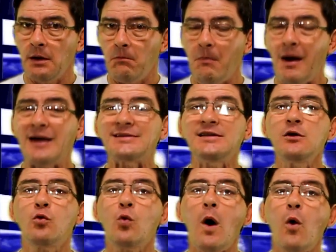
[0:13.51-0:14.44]
Mas
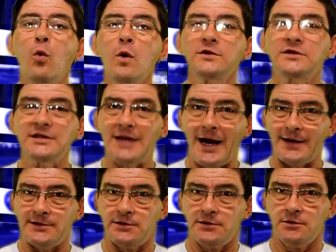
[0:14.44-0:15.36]
em qual
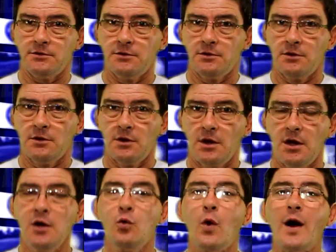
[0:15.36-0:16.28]
quantidade?
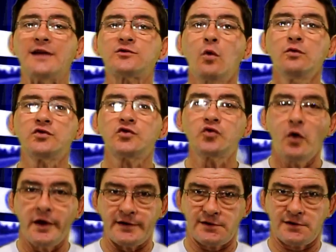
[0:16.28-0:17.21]
Em quais
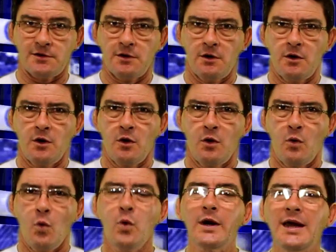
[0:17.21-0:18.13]
condições?
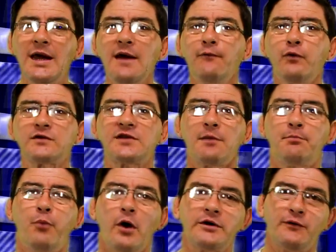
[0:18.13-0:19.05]
O que você
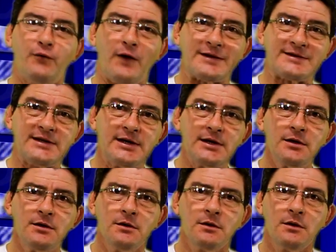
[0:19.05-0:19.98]
pode
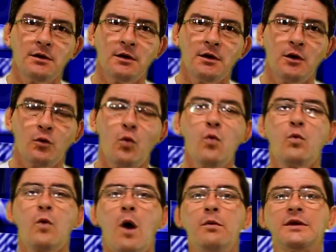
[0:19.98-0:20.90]
fazer? Com
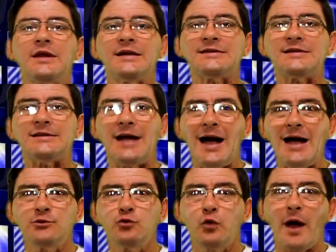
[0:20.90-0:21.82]
qual
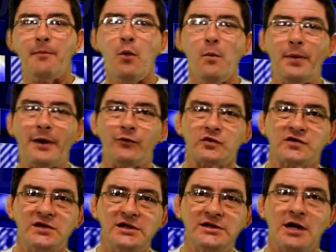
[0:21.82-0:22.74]
intensidade? O que é bom para
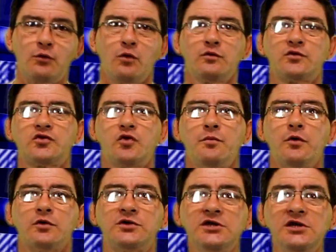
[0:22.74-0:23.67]
você, de acordo com o seu
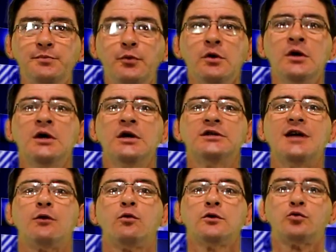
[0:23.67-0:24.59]
biotipo, de
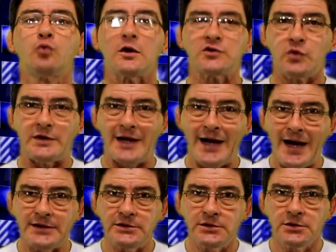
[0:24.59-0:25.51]
acordo com a sua
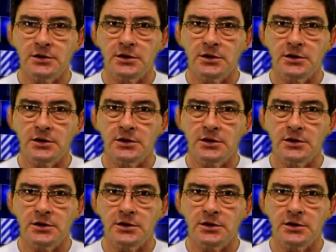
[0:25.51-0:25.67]
idade?